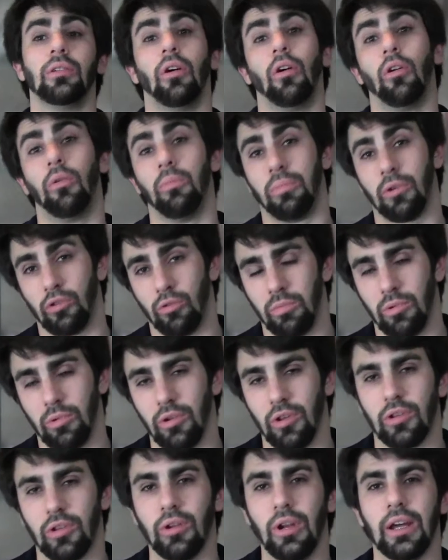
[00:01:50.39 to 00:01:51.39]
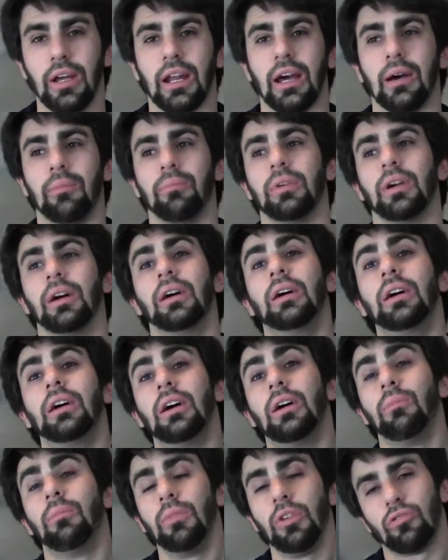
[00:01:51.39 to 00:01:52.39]
ho un po' sbollito la rabbia,
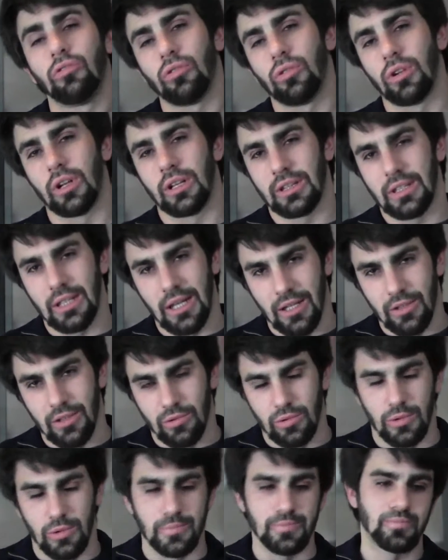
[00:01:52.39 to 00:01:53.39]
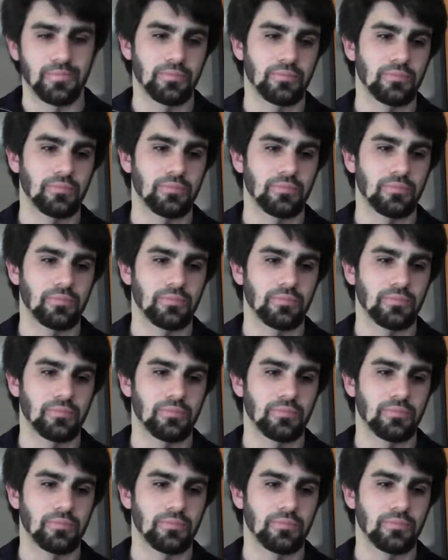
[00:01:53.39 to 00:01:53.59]
mi sono andato